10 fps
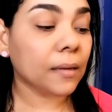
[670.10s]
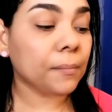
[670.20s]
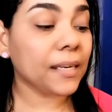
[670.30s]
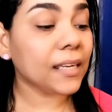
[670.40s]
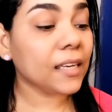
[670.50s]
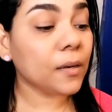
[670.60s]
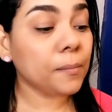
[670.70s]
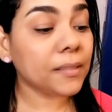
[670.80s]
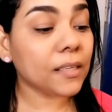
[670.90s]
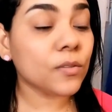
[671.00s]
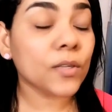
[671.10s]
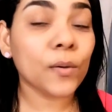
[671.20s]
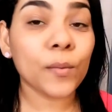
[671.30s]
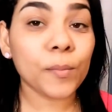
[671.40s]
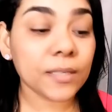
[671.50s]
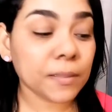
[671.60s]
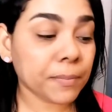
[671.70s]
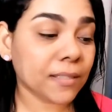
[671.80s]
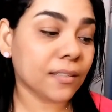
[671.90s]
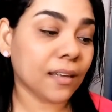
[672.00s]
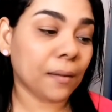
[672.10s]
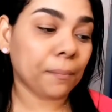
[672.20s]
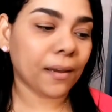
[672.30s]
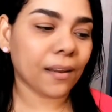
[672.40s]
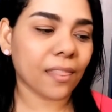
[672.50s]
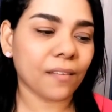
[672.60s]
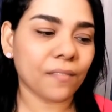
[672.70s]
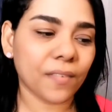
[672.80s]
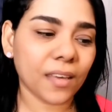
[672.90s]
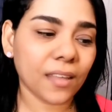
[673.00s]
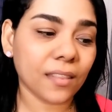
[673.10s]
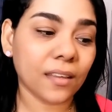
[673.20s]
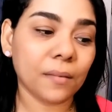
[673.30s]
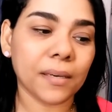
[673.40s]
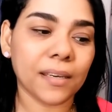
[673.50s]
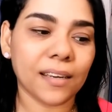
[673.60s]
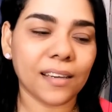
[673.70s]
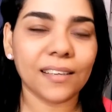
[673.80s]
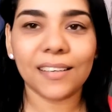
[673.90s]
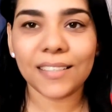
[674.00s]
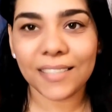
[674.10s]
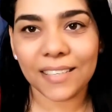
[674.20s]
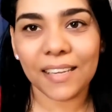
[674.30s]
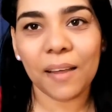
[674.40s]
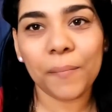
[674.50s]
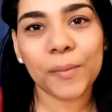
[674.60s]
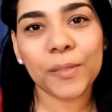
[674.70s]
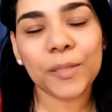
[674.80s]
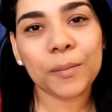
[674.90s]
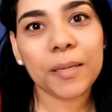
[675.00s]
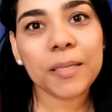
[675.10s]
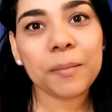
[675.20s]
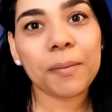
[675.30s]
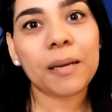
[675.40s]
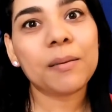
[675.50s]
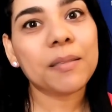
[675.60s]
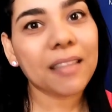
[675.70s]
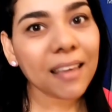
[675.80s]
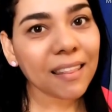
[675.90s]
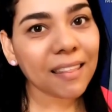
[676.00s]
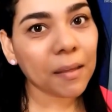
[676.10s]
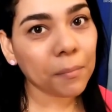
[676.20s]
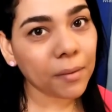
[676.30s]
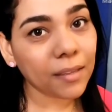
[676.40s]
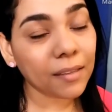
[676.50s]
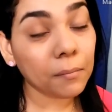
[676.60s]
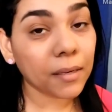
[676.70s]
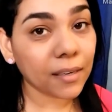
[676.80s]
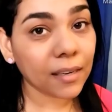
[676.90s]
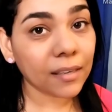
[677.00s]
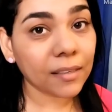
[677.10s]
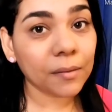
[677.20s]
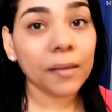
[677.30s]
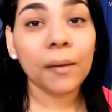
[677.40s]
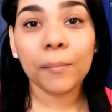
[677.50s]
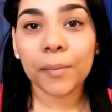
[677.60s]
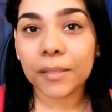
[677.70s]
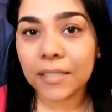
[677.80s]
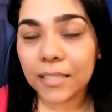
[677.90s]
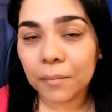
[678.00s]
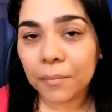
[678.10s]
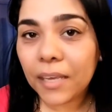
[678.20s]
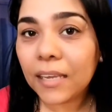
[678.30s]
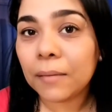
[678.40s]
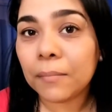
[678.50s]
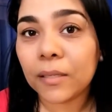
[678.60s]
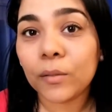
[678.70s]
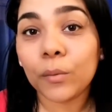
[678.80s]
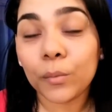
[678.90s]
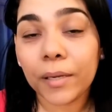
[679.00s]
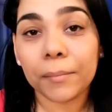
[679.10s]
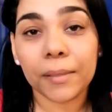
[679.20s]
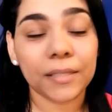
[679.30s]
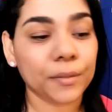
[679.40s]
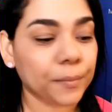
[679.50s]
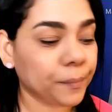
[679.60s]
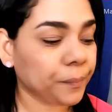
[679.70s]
También le quiero mandar un saludo muy especial para David y Merari García. Muchos besos para ustedes, David y Merari. Pórtense bien y le mando un abrazo.